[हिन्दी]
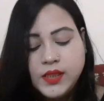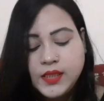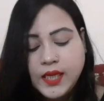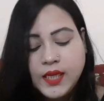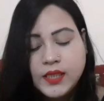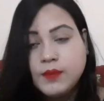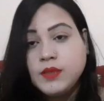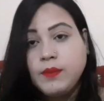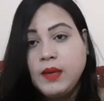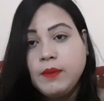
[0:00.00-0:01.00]
इसका
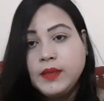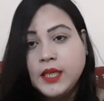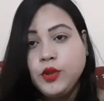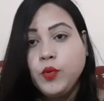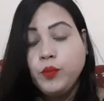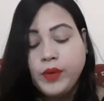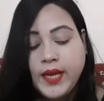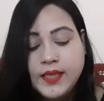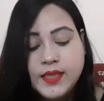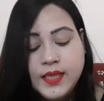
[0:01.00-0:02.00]
सबसे पहले मैं बताती हूँ
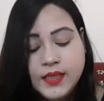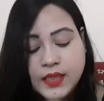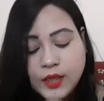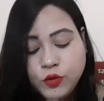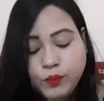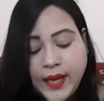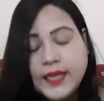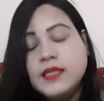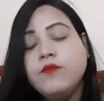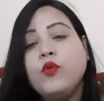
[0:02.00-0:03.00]
प्राइस इसका जो
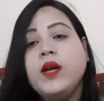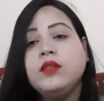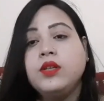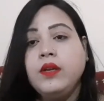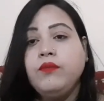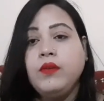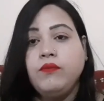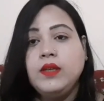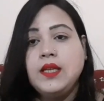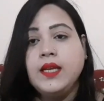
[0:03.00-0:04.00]
प्राइस है वो है थ्री
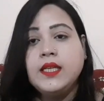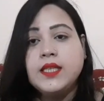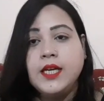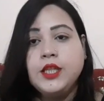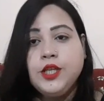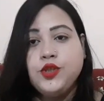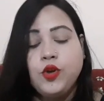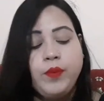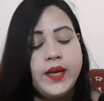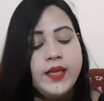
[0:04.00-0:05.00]
फिफ्टी यानी कि साढ़े तीन सौ
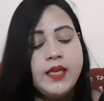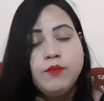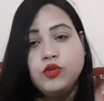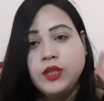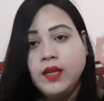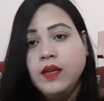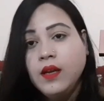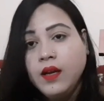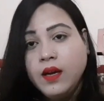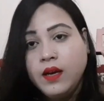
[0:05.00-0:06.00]
रुपये का ये मुझे
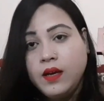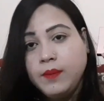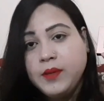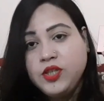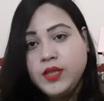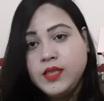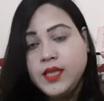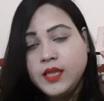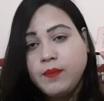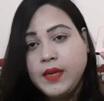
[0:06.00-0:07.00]
परचेज़
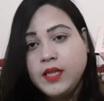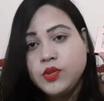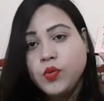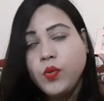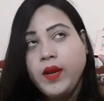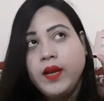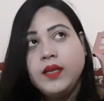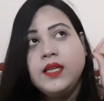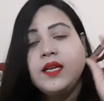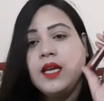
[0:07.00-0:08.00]
किया था मैंने इसको
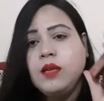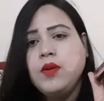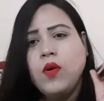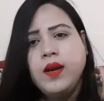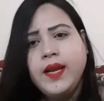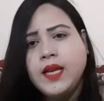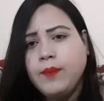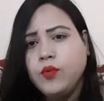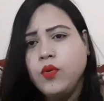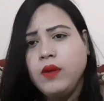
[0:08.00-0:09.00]
एंड ये कहीं भी ऑनलाइन
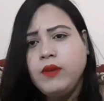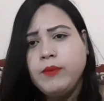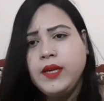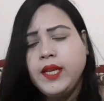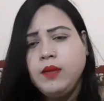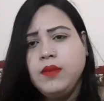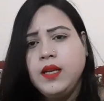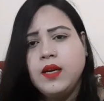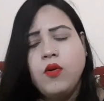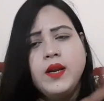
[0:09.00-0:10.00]
आपको अवेलेबल नहीं
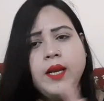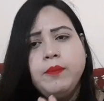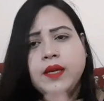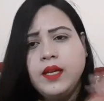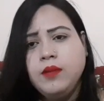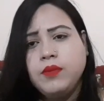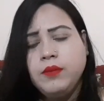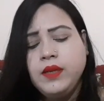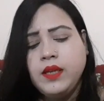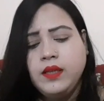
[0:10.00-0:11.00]
मिलेगा ऑनलाइन पे कहीं पर
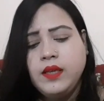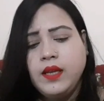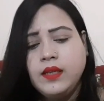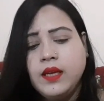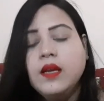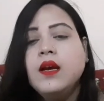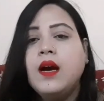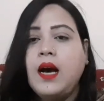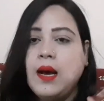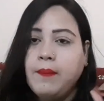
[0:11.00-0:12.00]
भी नहीं है ये
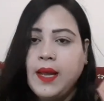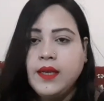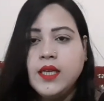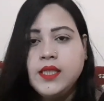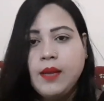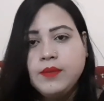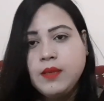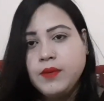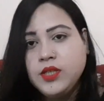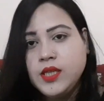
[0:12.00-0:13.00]
आ, मार्केट से आप
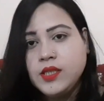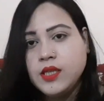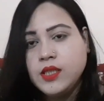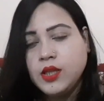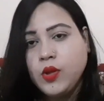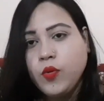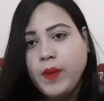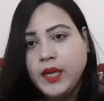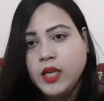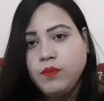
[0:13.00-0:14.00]
इसे परचेज़ कर सकते हो
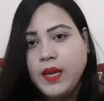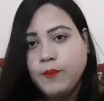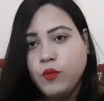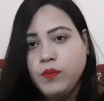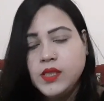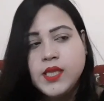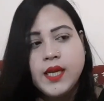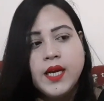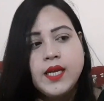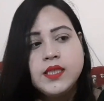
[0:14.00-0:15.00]
मार्केट में आपको मिल
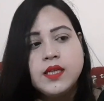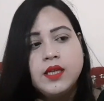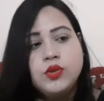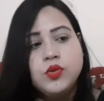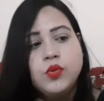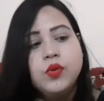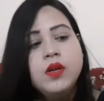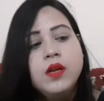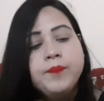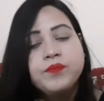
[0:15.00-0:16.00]
जाएगा इसका जो
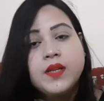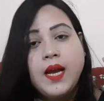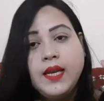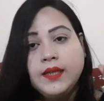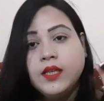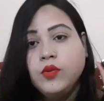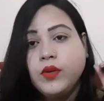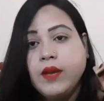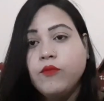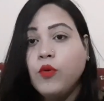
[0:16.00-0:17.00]
हाईलाइटर हम्म,
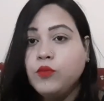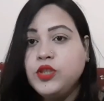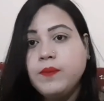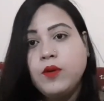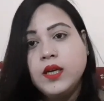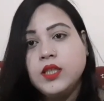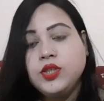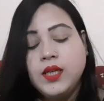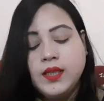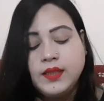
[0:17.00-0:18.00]
लुक है वो मुझे बहुत
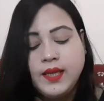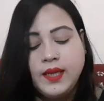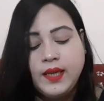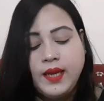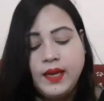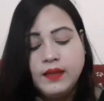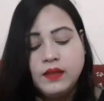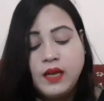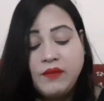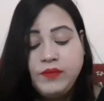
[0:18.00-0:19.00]
अच्छा लगता है
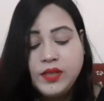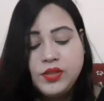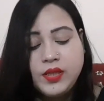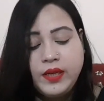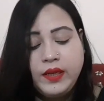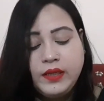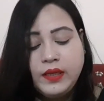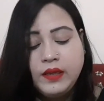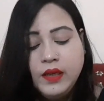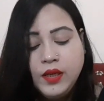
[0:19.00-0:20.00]
एंड काफ़ी अच्छा है
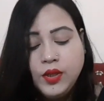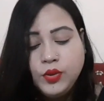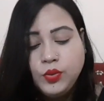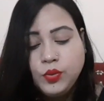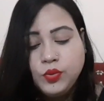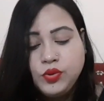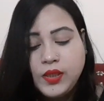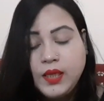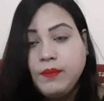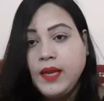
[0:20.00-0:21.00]
ये तो
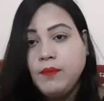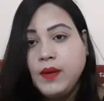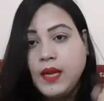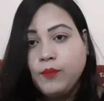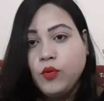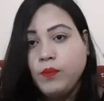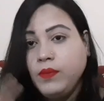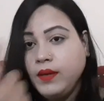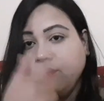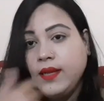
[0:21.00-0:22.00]
चलिए मैं एक बार आपको
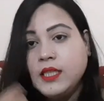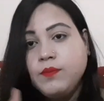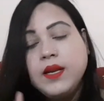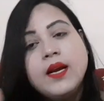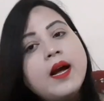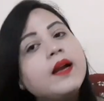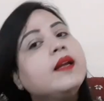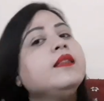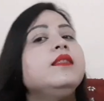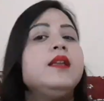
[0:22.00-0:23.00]
अपने फेस पे लगा
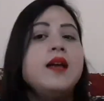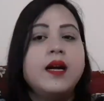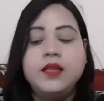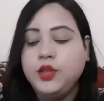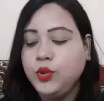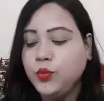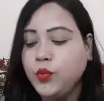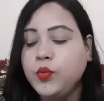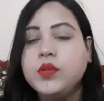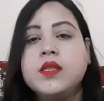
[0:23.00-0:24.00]
के दिखा देती
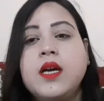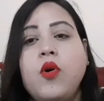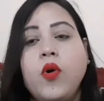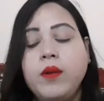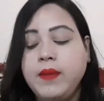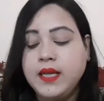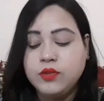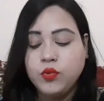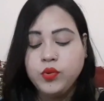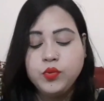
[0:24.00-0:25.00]
हूँ इसका और मैं
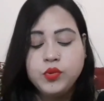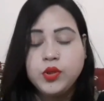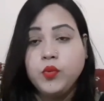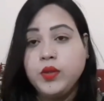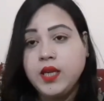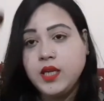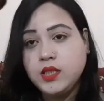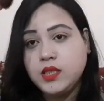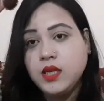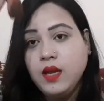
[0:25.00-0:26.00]
इसको यूज़ करूँगी
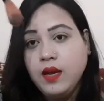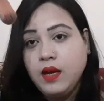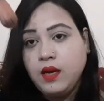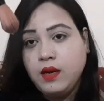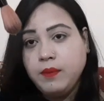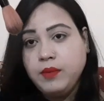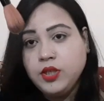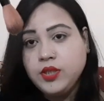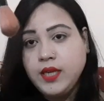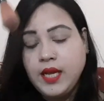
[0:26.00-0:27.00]
इस
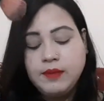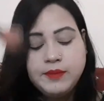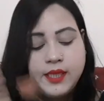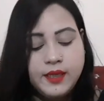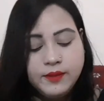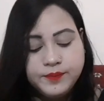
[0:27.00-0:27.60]
ब्रश की हेल्प से